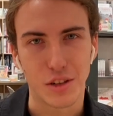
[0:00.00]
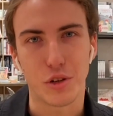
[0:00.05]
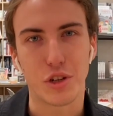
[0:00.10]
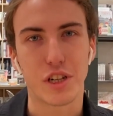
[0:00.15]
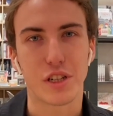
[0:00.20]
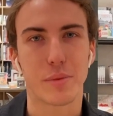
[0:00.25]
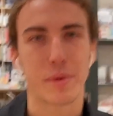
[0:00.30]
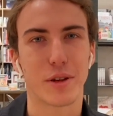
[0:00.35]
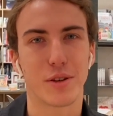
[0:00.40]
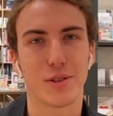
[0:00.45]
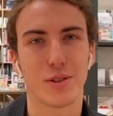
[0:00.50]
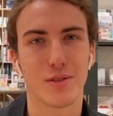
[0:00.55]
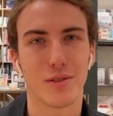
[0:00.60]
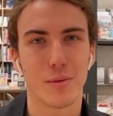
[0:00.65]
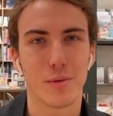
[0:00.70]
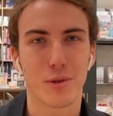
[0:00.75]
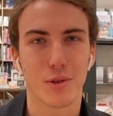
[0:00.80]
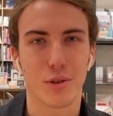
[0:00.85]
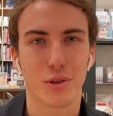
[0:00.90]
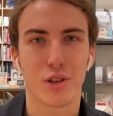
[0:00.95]
Salut, j'espère que tu
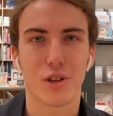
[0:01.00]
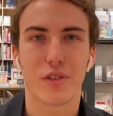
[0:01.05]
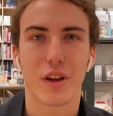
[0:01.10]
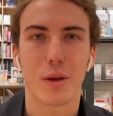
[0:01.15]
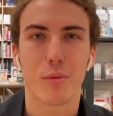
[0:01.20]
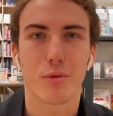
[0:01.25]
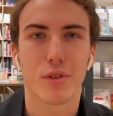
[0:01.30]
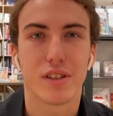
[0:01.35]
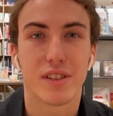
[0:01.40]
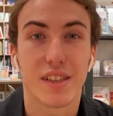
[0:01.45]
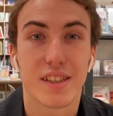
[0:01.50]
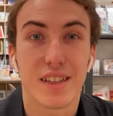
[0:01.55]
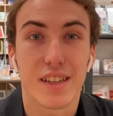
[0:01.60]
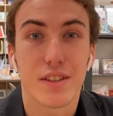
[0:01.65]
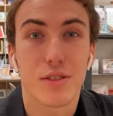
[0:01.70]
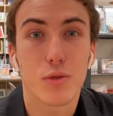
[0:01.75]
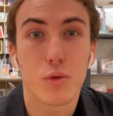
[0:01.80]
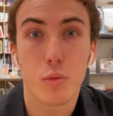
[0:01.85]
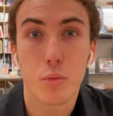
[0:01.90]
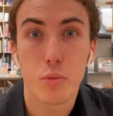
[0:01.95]
vas bien. Aujourd'hui, je vais répondre à cette
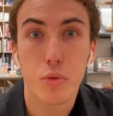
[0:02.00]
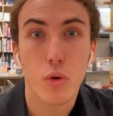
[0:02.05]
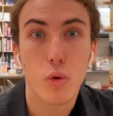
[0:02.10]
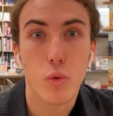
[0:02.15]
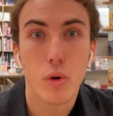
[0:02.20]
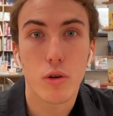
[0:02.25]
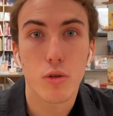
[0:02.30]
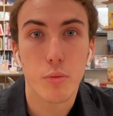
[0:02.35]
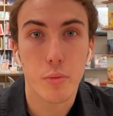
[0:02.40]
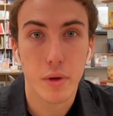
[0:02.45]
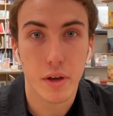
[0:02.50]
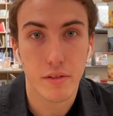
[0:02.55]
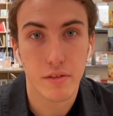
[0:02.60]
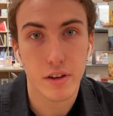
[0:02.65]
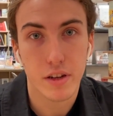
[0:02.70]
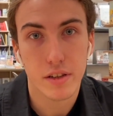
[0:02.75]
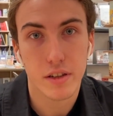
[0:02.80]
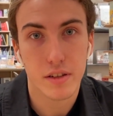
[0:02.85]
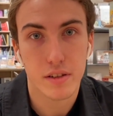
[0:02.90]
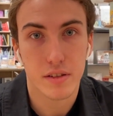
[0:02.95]
question pourquoi le
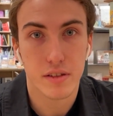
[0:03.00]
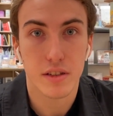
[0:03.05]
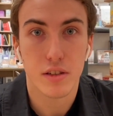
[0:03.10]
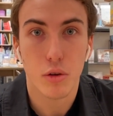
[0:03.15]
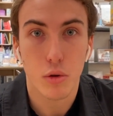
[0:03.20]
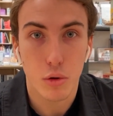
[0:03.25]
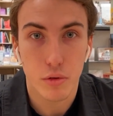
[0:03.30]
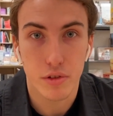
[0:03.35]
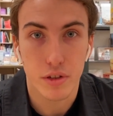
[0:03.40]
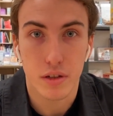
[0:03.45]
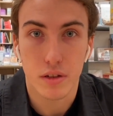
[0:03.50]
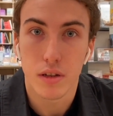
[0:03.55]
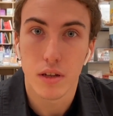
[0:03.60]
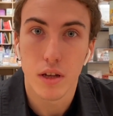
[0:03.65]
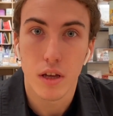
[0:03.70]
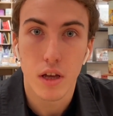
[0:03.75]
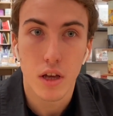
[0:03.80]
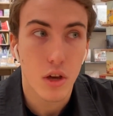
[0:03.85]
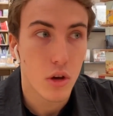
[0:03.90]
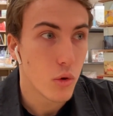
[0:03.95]
pervers narcissique revient
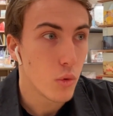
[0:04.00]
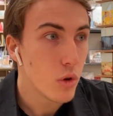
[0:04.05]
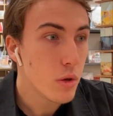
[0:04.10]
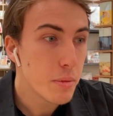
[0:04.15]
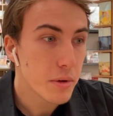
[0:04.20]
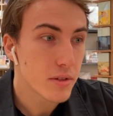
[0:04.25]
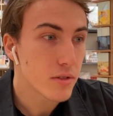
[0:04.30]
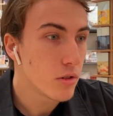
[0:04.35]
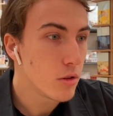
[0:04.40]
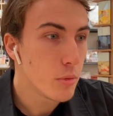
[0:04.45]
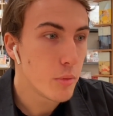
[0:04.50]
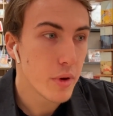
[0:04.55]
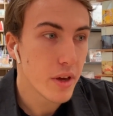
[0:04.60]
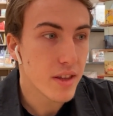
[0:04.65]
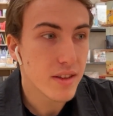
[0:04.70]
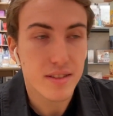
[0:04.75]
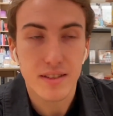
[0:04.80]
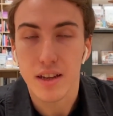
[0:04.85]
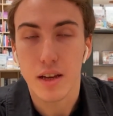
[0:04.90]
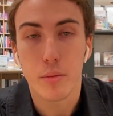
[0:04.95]
Oui, parce que le
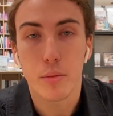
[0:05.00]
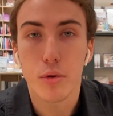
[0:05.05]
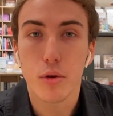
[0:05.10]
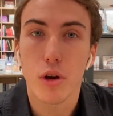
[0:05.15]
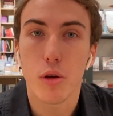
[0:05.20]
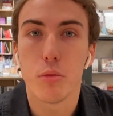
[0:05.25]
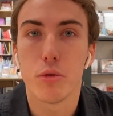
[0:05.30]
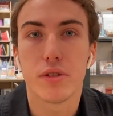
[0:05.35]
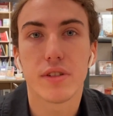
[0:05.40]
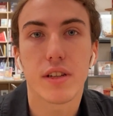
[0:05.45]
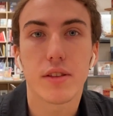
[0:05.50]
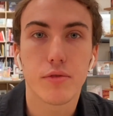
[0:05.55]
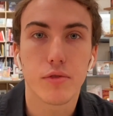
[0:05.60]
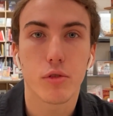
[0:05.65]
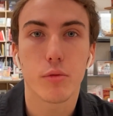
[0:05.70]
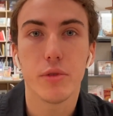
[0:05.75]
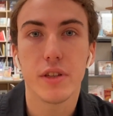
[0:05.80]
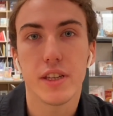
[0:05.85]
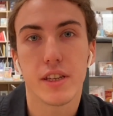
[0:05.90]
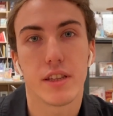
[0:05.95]
PN, c'est un peu comme le tas de
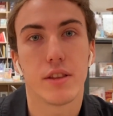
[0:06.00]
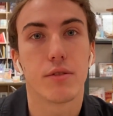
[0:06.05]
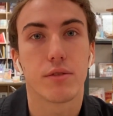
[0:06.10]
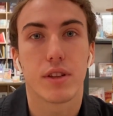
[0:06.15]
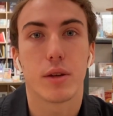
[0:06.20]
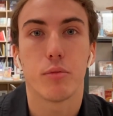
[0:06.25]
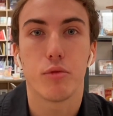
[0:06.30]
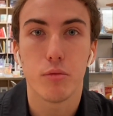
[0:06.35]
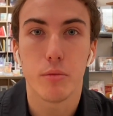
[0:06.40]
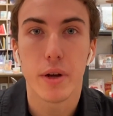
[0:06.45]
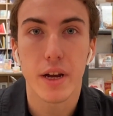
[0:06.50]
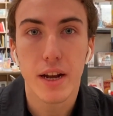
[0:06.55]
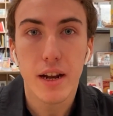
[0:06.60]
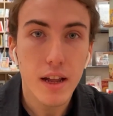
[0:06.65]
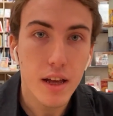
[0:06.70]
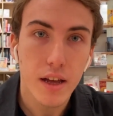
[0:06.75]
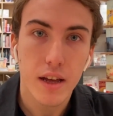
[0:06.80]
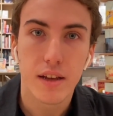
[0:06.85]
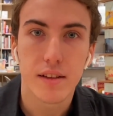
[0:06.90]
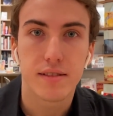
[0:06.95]
fourmis qui est dans ta
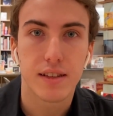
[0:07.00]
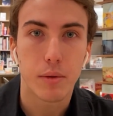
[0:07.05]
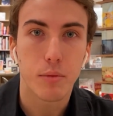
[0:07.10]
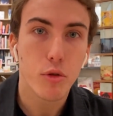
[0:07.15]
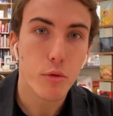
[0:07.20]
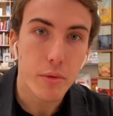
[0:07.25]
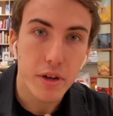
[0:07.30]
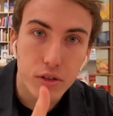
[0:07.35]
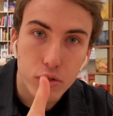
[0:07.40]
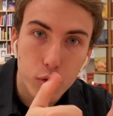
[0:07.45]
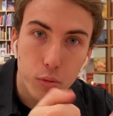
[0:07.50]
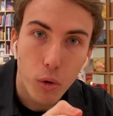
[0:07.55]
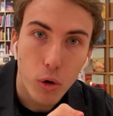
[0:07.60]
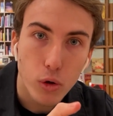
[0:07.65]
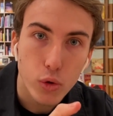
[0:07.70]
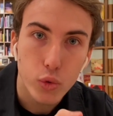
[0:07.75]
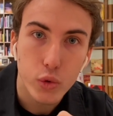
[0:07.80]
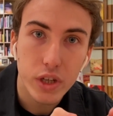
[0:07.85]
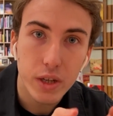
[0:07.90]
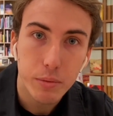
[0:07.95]
poubelle. T'as beau mettre du
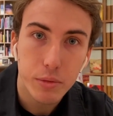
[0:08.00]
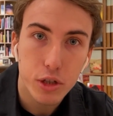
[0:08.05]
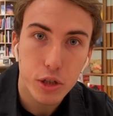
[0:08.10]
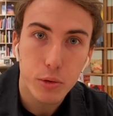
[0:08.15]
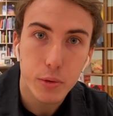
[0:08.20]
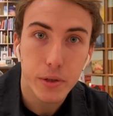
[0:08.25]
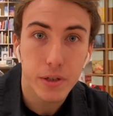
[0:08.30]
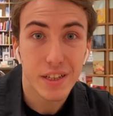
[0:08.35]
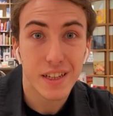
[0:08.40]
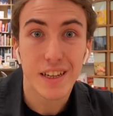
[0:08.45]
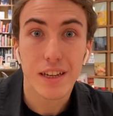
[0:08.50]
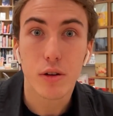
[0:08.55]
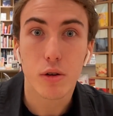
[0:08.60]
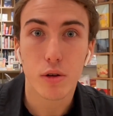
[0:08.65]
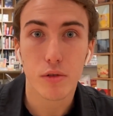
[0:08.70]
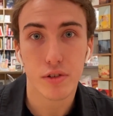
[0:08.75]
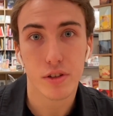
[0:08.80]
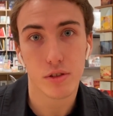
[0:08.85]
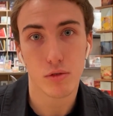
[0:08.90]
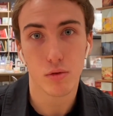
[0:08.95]
produit, et il
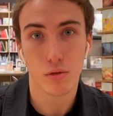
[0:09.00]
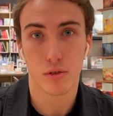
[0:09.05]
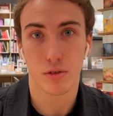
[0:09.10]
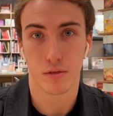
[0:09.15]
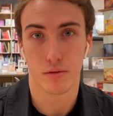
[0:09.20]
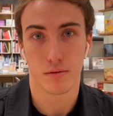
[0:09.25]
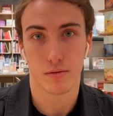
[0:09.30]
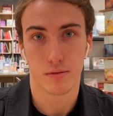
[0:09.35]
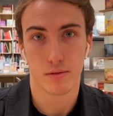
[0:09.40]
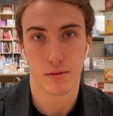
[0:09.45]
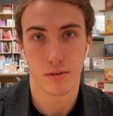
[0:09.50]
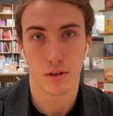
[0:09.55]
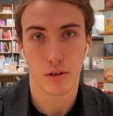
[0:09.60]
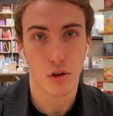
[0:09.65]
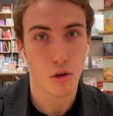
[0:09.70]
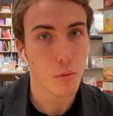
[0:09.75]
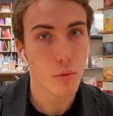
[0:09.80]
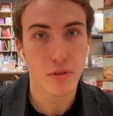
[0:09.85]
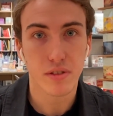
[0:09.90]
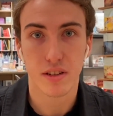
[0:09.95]
revient tout le temps.
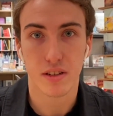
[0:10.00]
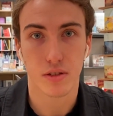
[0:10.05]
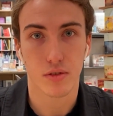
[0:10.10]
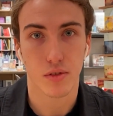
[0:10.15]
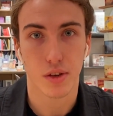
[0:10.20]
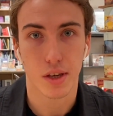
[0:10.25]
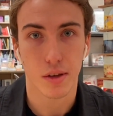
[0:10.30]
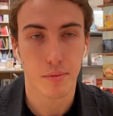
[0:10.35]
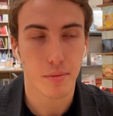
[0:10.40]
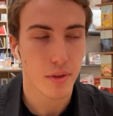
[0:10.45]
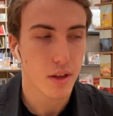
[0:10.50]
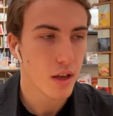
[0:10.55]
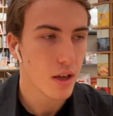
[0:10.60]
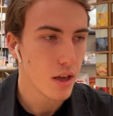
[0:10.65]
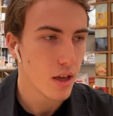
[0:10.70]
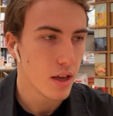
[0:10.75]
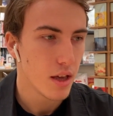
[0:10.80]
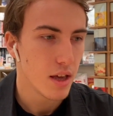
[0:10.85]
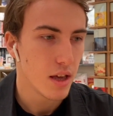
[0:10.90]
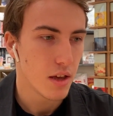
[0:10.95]
Comment ça se fait
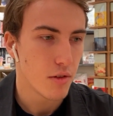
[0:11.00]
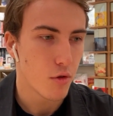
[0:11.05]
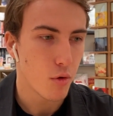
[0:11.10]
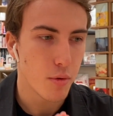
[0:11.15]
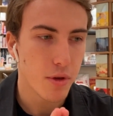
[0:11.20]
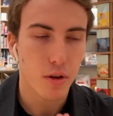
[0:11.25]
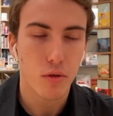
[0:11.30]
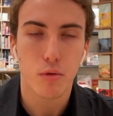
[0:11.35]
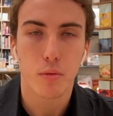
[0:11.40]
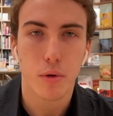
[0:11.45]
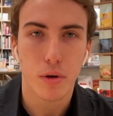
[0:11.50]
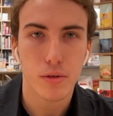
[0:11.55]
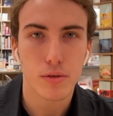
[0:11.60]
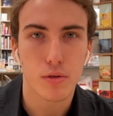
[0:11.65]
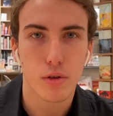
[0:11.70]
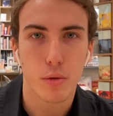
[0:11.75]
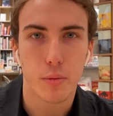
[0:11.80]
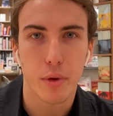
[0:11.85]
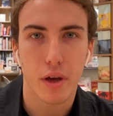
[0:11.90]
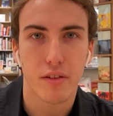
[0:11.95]
Il faut bien
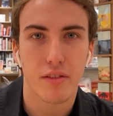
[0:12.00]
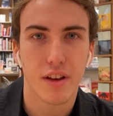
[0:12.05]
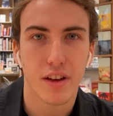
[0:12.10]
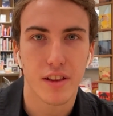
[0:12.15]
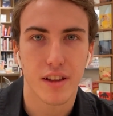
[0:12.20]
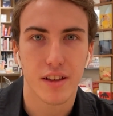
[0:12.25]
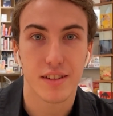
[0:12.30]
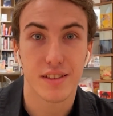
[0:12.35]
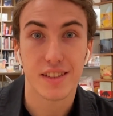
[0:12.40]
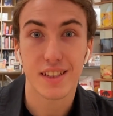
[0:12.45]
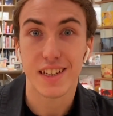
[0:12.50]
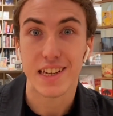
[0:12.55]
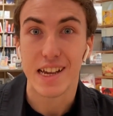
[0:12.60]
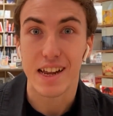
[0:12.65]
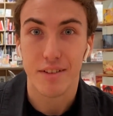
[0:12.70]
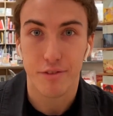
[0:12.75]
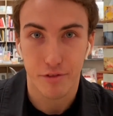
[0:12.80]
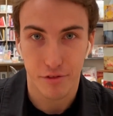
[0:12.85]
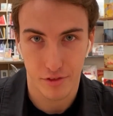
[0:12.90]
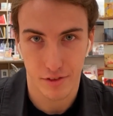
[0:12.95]
comprendre que le pervers narcissique,
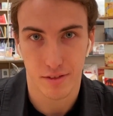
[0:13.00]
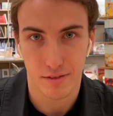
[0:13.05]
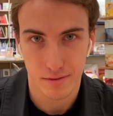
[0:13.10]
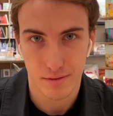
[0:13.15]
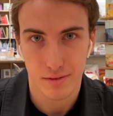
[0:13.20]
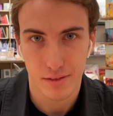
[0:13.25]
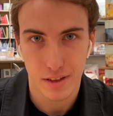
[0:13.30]
il a faim.